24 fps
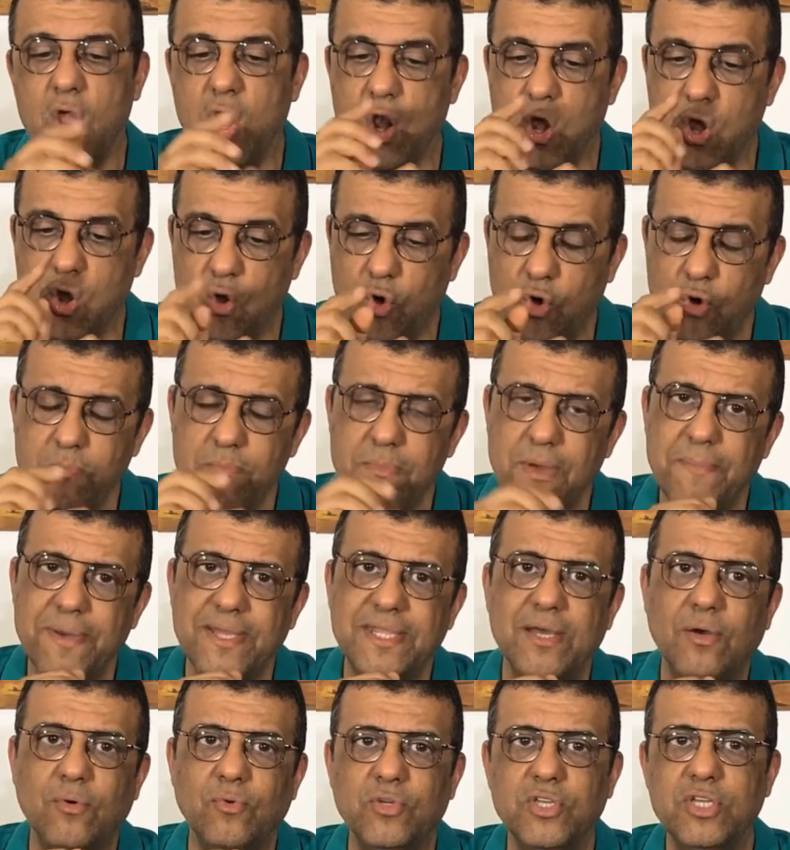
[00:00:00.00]
اللي هم
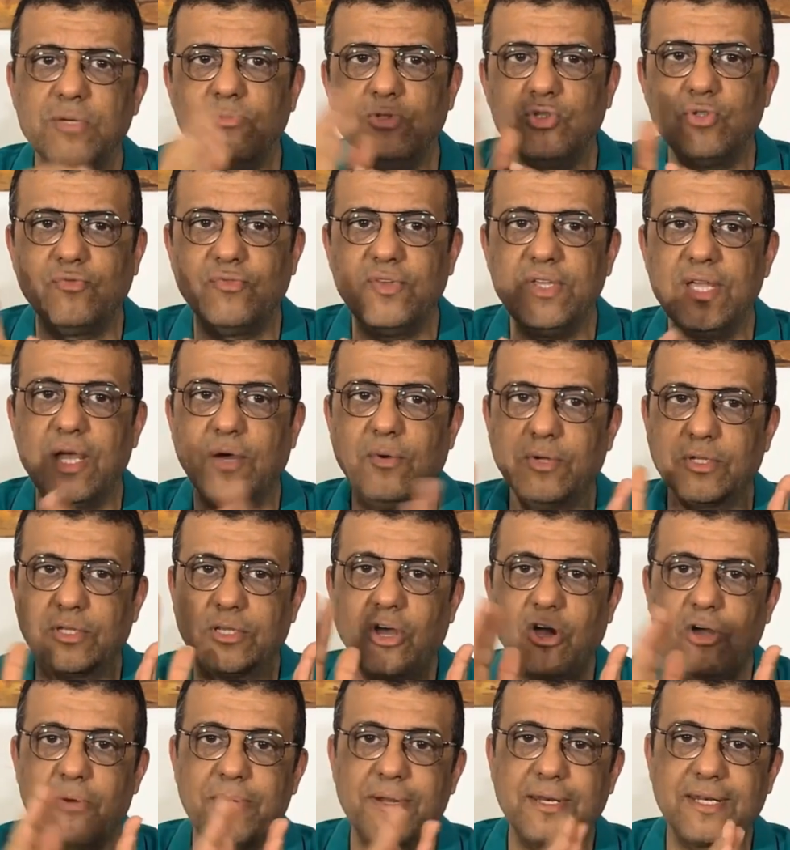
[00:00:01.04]
بدأوا يمشوا فيها
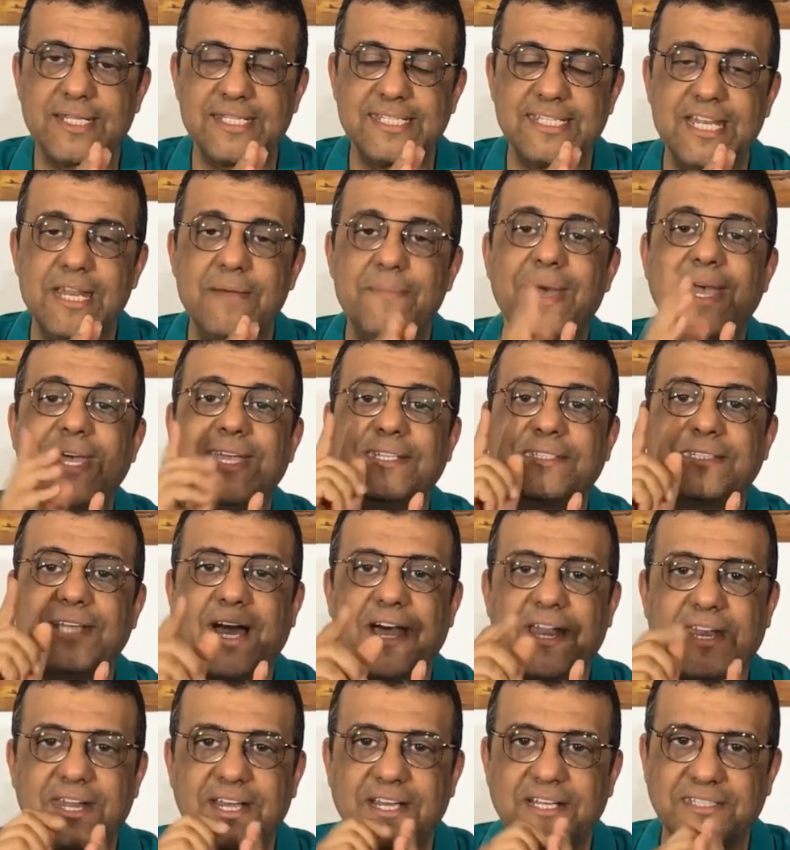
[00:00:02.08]
ويطلعوا بره السينما
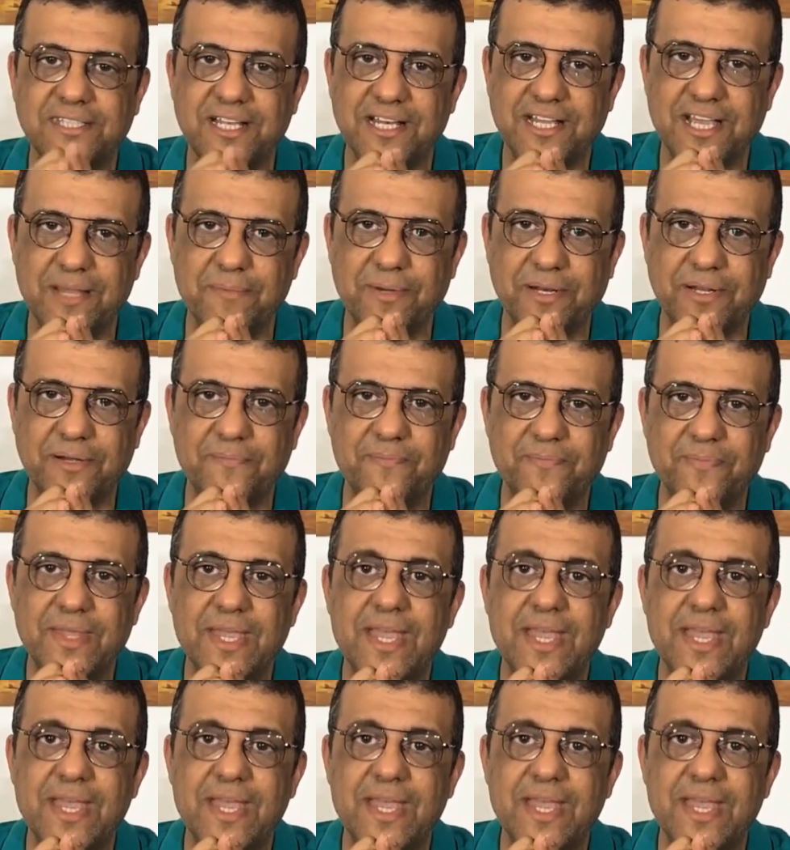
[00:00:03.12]
اتحركت الكاميرا